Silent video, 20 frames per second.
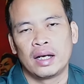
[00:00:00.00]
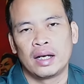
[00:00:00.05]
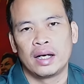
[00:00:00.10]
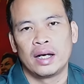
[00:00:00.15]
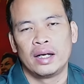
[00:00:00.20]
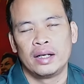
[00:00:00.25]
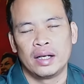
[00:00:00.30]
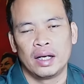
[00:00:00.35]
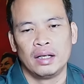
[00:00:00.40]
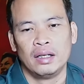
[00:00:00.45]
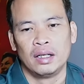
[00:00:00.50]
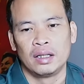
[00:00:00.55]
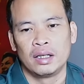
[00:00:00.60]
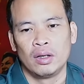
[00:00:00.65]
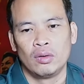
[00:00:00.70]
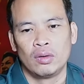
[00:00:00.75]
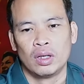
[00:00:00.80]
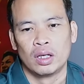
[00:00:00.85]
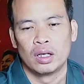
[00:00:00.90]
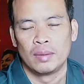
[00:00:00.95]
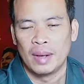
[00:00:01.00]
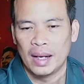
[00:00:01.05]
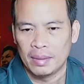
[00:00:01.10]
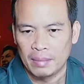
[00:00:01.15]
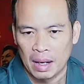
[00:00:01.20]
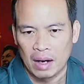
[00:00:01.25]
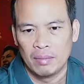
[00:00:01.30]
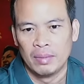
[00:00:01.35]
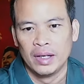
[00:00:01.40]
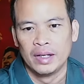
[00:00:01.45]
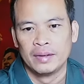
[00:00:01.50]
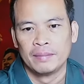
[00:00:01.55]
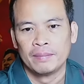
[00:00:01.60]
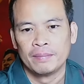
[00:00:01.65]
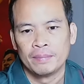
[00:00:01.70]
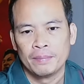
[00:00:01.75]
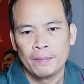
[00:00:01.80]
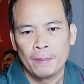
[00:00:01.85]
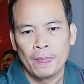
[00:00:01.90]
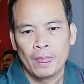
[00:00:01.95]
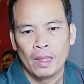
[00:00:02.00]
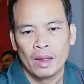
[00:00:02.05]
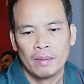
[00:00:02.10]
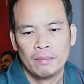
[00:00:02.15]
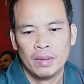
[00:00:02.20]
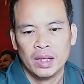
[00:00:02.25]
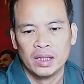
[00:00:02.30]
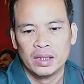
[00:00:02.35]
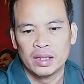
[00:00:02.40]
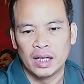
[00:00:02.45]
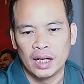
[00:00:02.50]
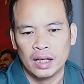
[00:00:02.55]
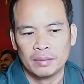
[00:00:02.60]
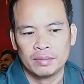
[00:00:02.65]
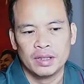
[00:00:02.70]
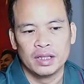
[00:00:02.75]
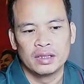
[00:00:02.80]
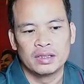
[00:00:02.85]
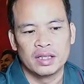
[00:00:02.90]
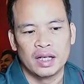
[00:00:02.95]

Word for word: cái năng lượng tiêu cực, các bạn bảo mình ngay lập tức